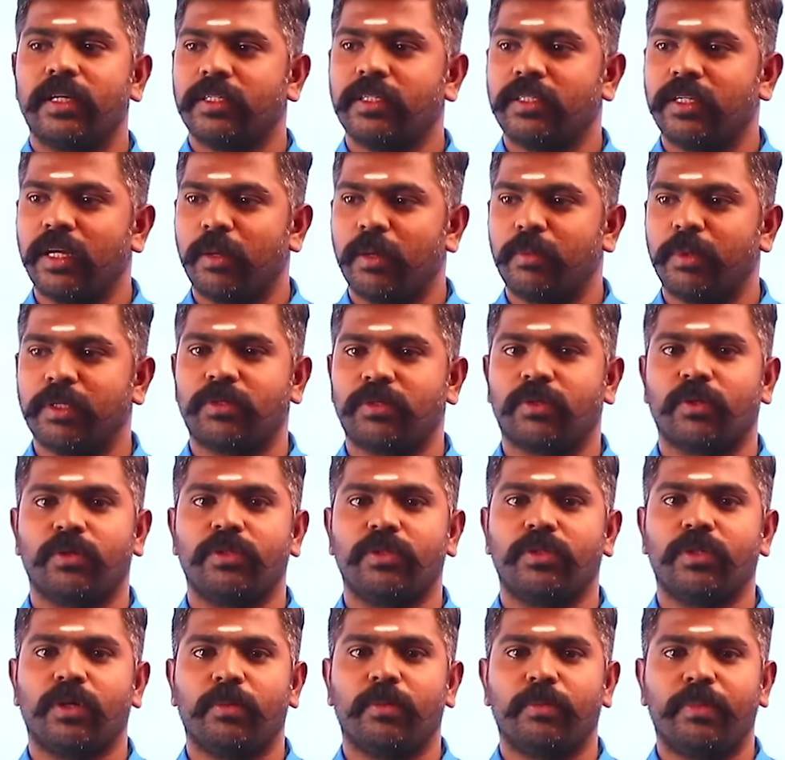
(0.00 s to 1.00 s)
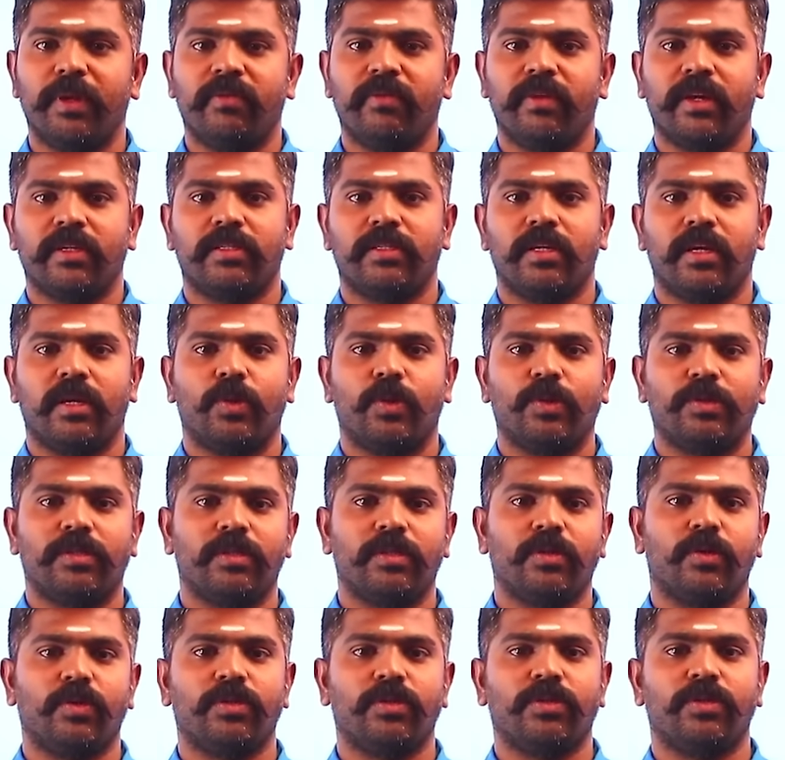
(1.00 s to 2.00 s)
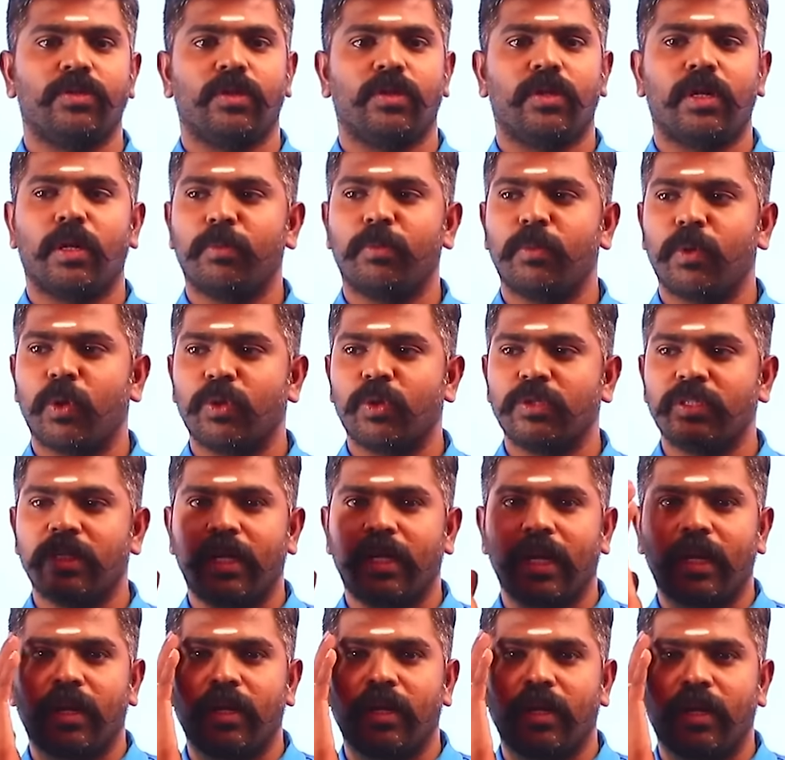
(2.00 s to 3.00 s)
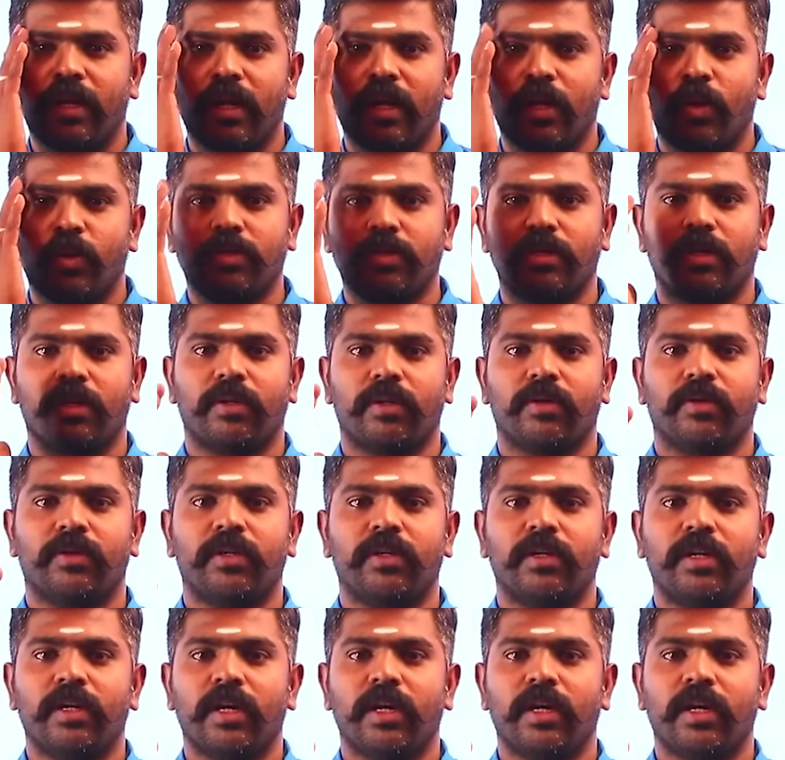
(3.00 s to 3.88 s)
சிலபஸ் கொஞ்சம் ப்ரீவியஸ் இயர் கொஷின் கொஞ்சம் நம்ம கொஞ்சம் டெக்னிக்கலாக யோசிக்கணும்